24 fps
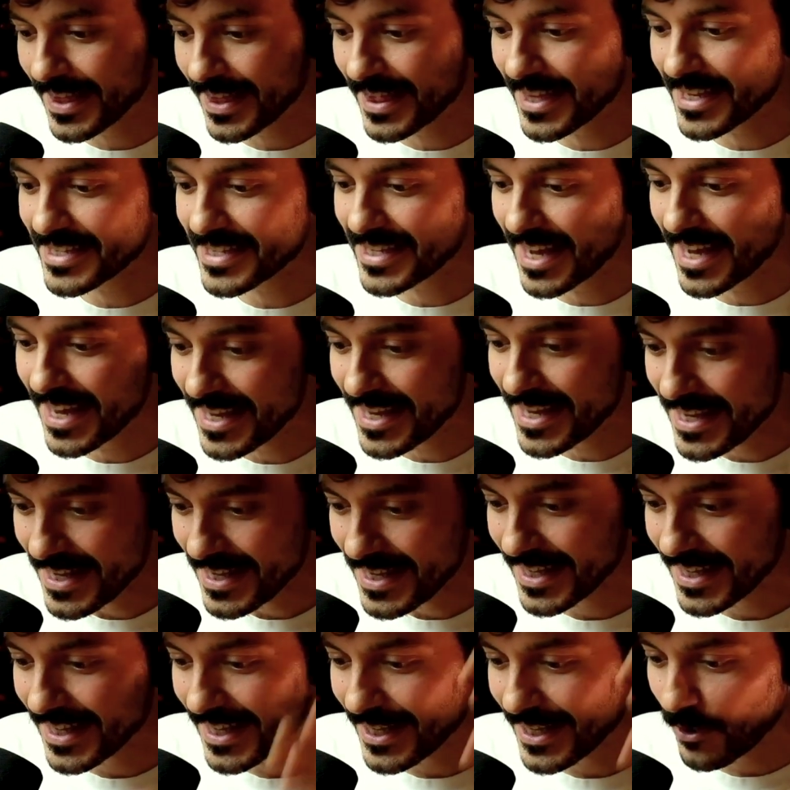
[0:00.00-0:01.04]
Y desde
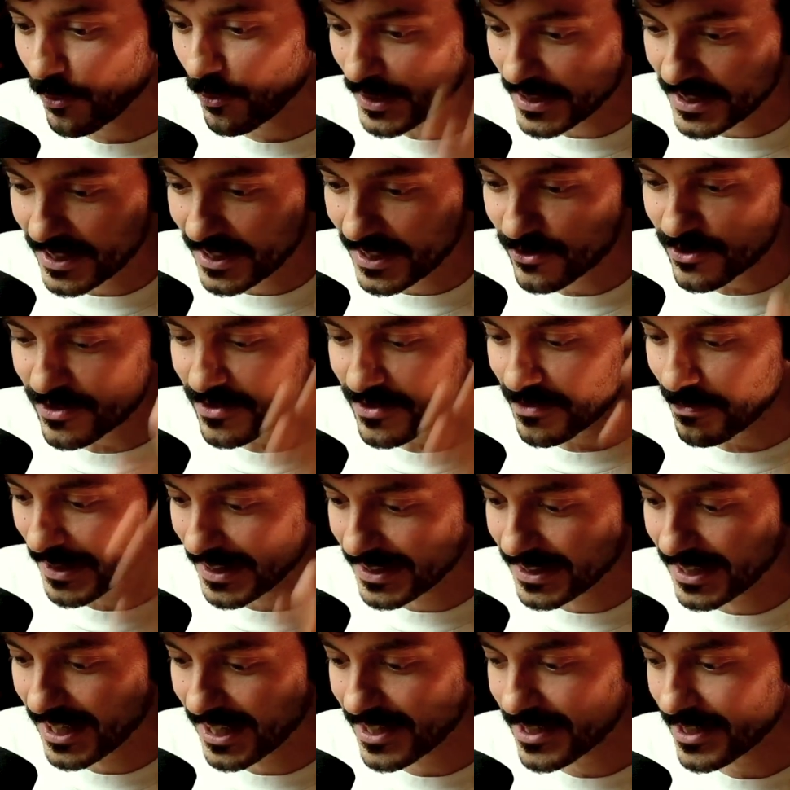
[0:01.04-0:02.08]
ahí, cuéntanos,
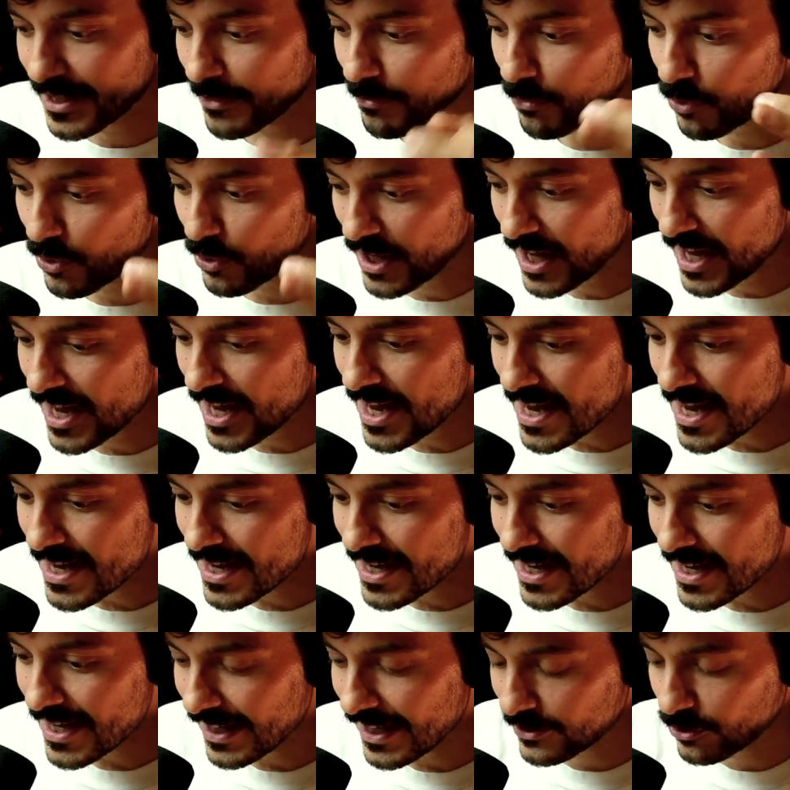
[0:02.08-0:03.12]
Mictlan, ¿por
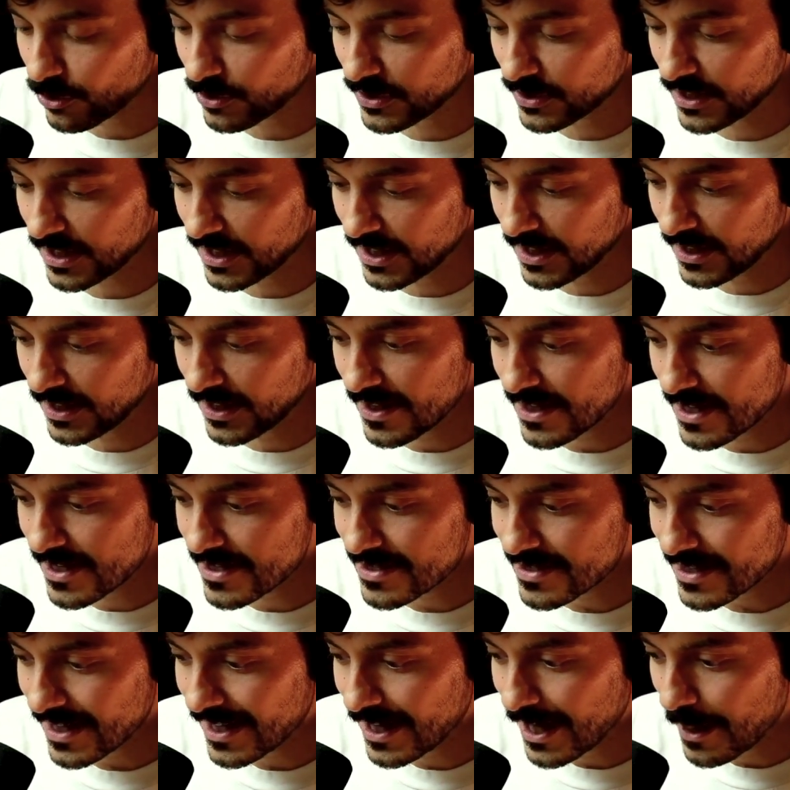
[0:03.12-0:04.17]
qué la toltequidad
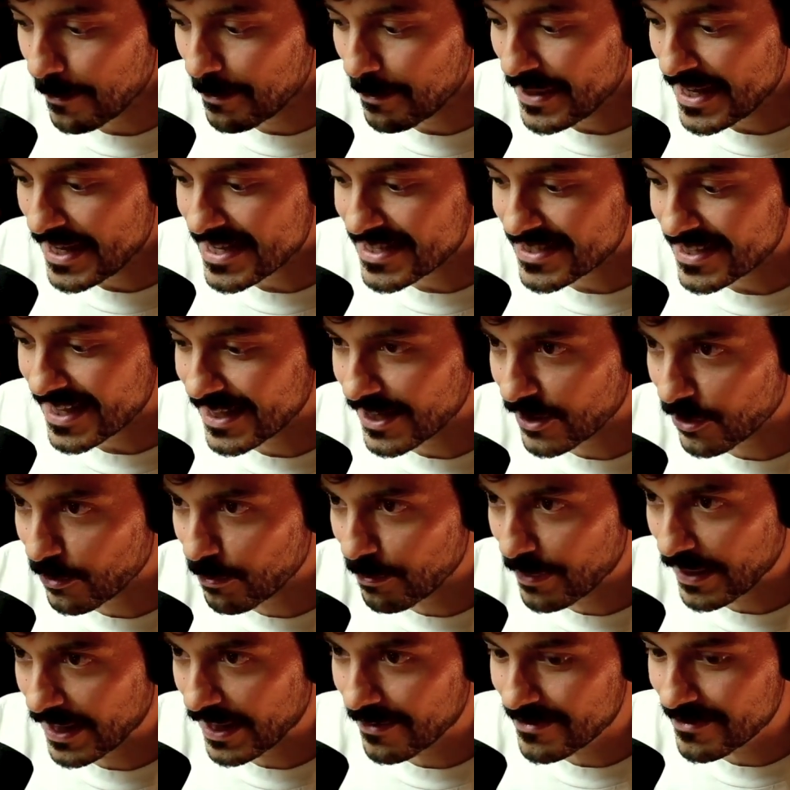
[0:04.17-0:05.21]
es la pieza del
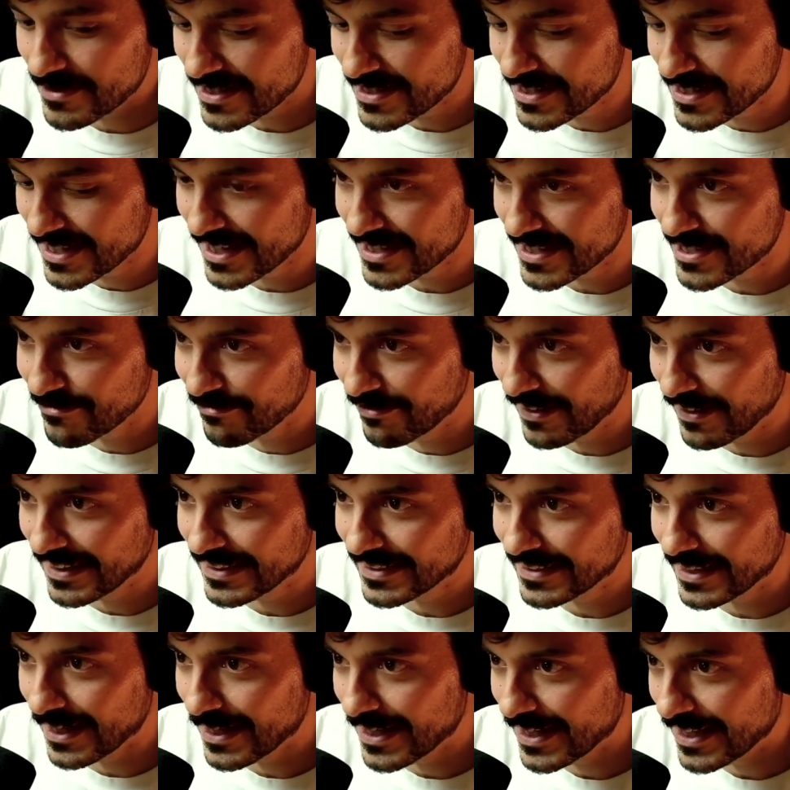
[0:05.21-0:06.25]
rompecabezas que hace
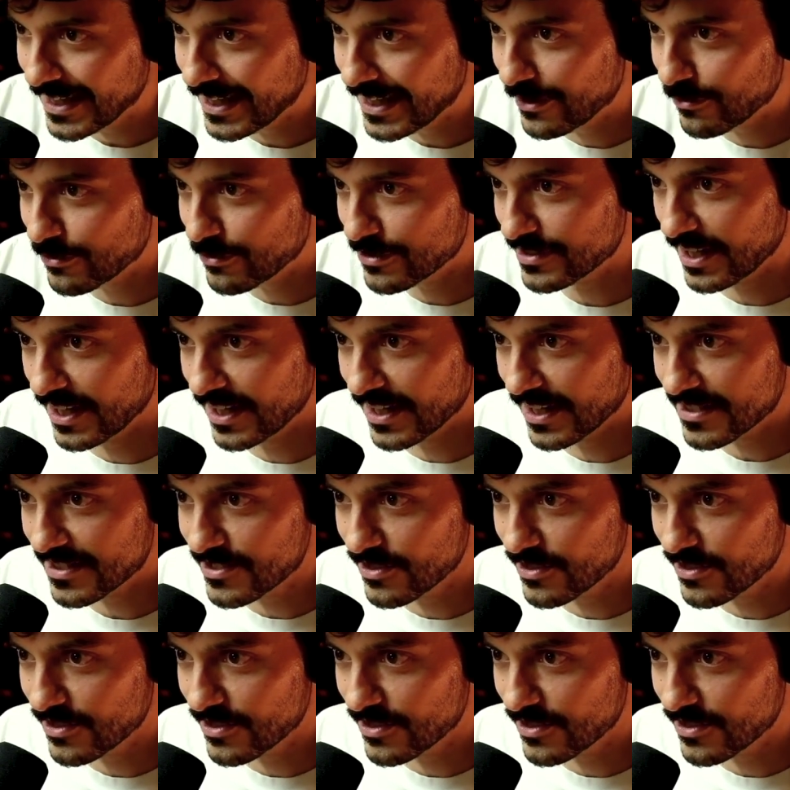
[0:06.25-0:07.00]
falta en nuestra